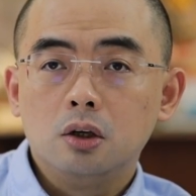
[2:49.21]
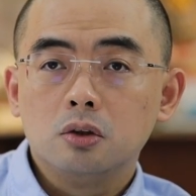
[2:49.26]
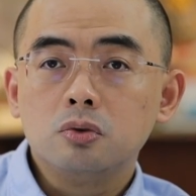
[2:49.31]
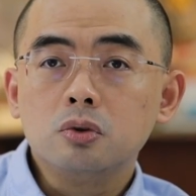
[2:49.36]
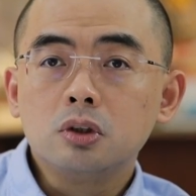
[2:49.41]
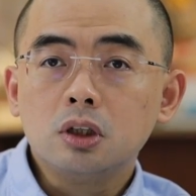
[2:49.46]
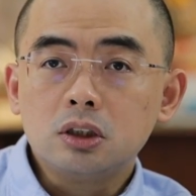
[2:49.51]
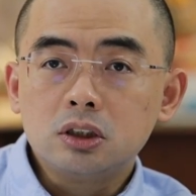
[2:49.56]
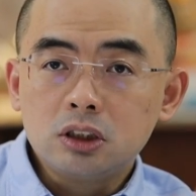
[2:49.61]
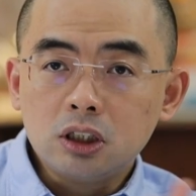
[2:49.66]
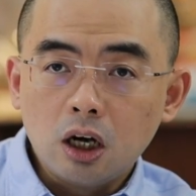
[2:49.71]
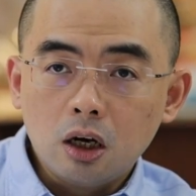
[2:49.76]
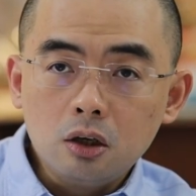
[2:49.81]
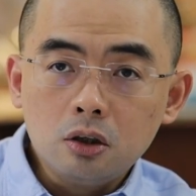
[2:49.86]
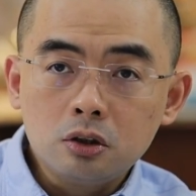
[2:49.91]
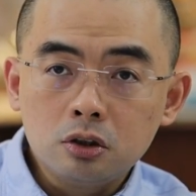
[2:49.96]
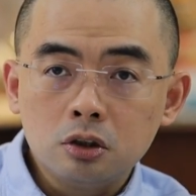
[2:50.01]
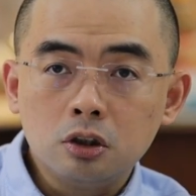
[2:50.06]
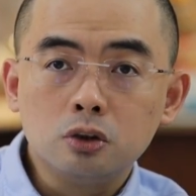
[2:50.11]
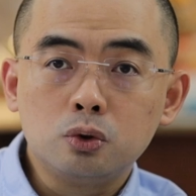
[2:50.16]
所以呢
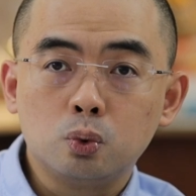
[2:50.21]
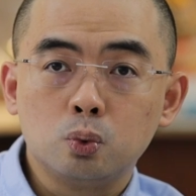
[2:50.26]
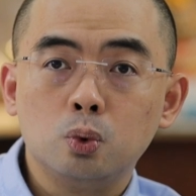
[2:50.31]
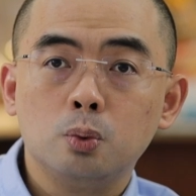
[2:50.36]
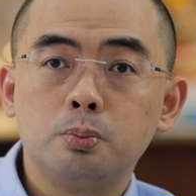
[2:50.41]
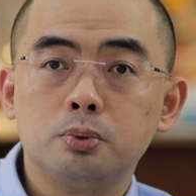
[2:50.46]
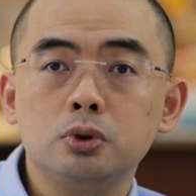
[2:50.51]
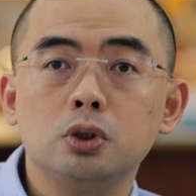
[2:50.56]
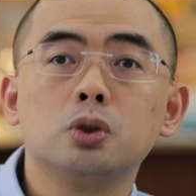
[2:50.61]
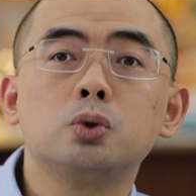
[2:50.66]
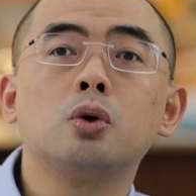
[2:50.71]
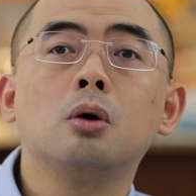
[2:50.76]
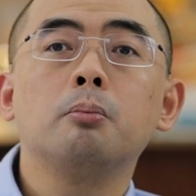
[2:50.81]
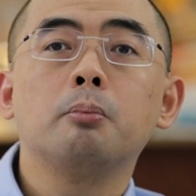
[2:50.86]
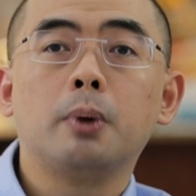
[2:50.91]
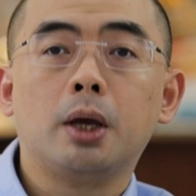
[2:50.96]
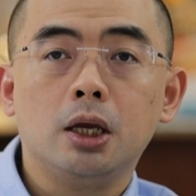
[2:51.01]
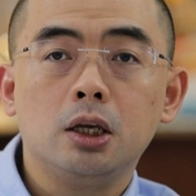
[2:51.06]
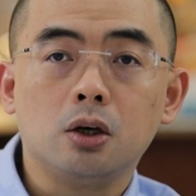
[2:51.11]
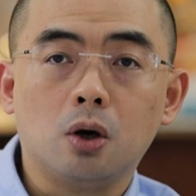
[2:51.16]
枪和毒不是说
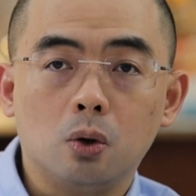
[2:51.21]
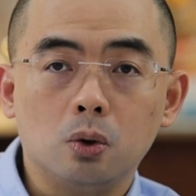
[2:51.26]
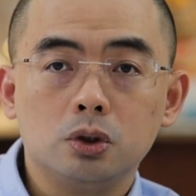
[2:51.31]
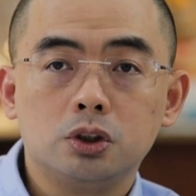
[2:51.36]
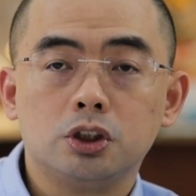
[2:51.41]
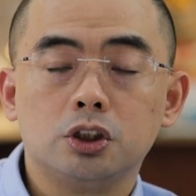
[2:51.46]
没有，